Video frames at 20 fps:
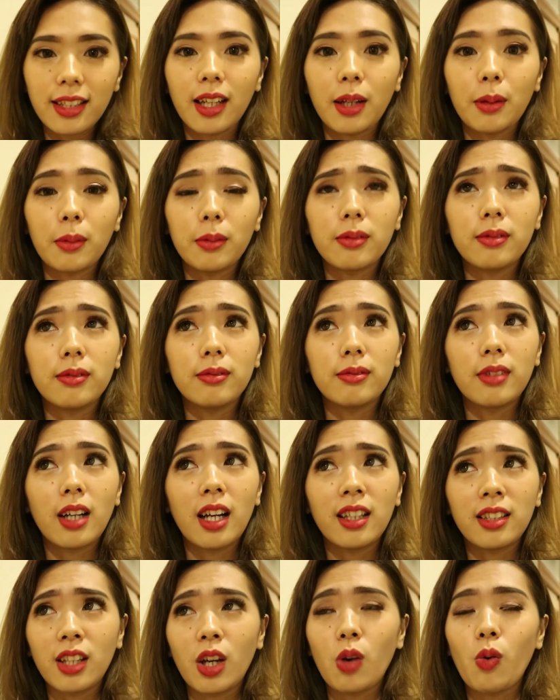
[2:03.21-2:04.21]
dengan
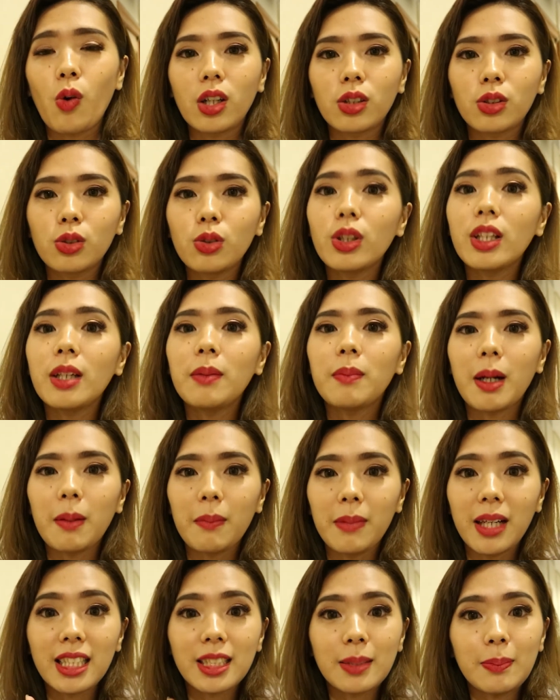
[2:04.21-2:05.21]
hanya waktu
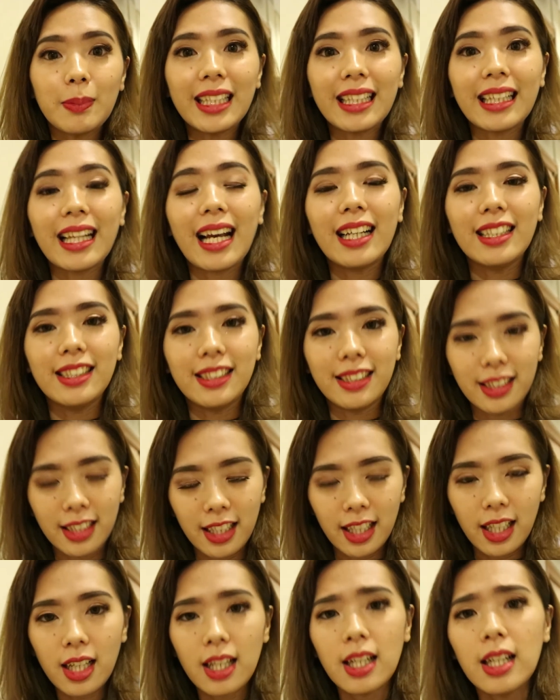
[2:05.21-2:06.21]
15 menit
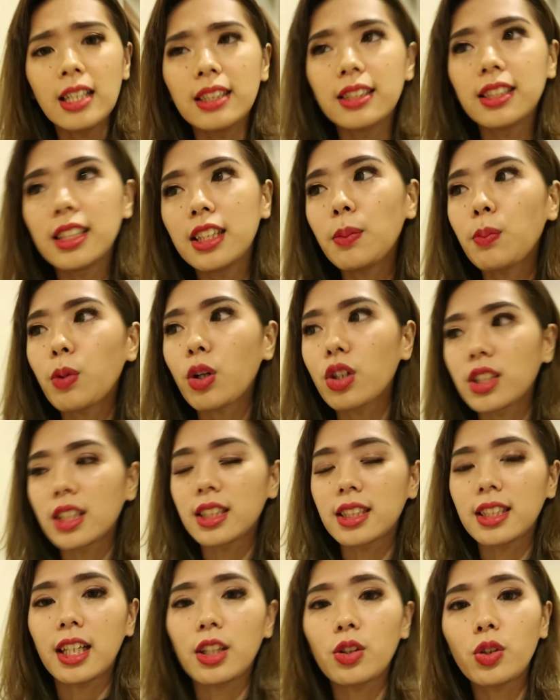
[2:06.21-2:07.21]
aja. Jadi
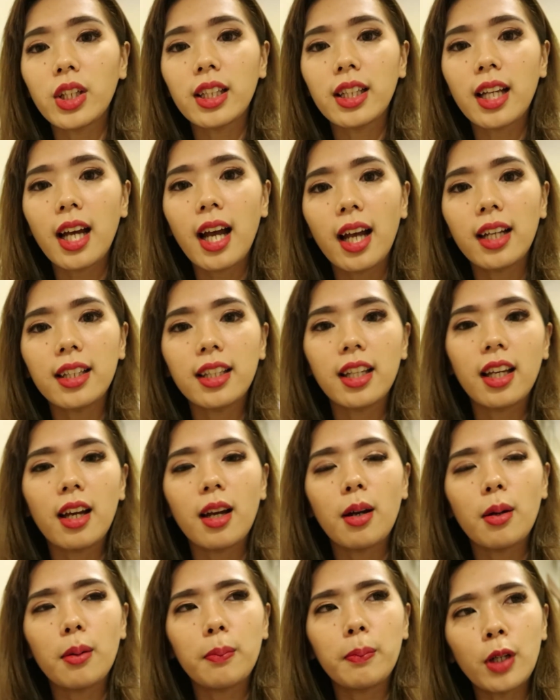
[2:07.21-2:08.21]
prosesnya itu kita
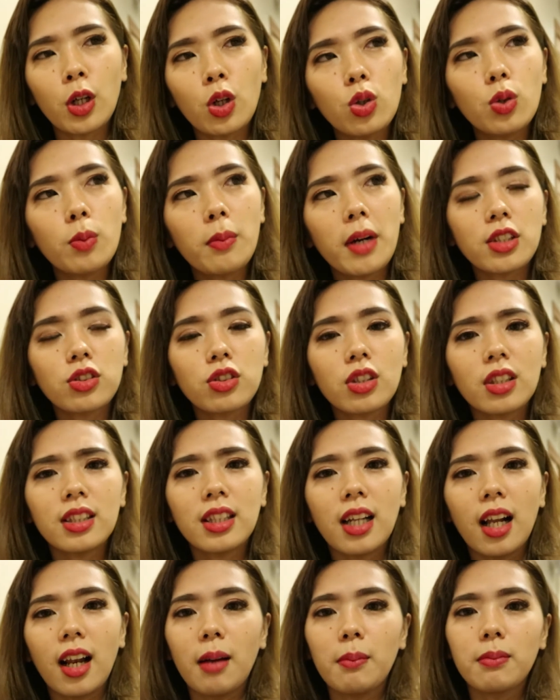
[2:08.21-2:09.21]
hanya perlu masuk ke
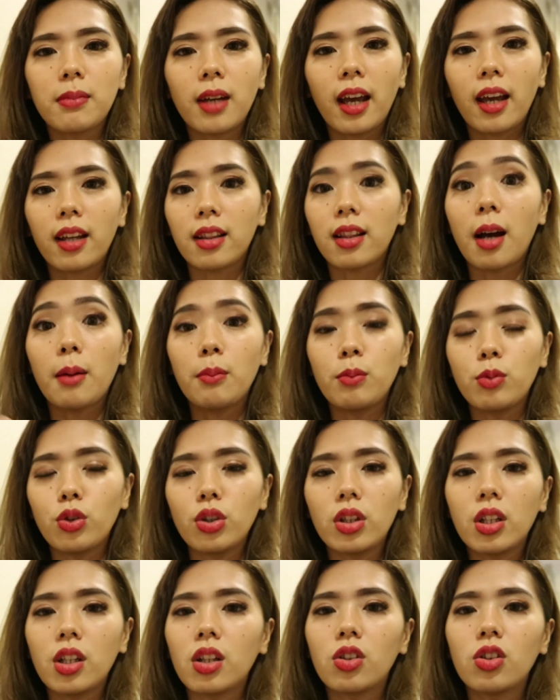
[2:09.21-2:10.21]
dalam kayak
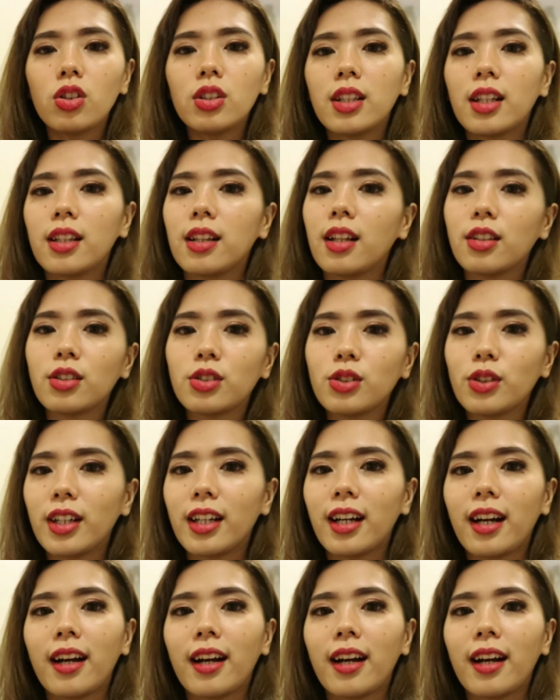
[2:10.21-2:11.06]
tabung gitu dan langsung